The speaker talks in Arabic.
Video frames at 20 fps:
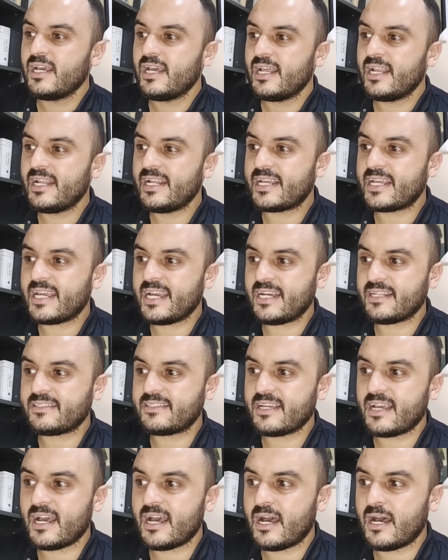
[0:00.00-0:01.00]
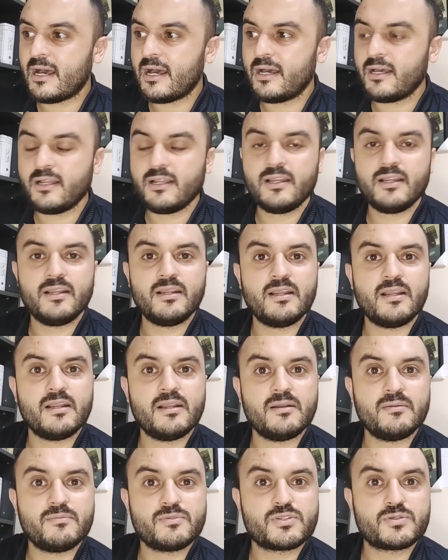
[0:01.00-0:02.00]
اللي كيعطيها
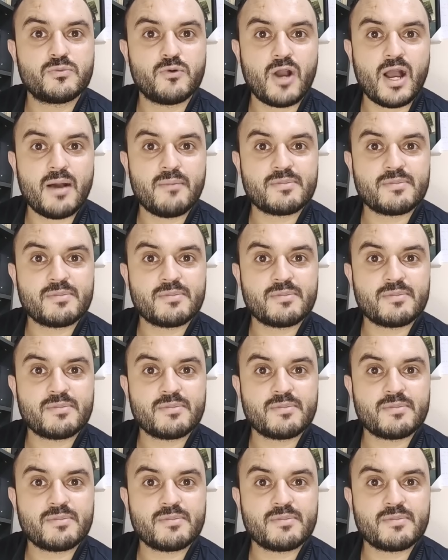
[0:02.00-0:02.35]
لمجموعه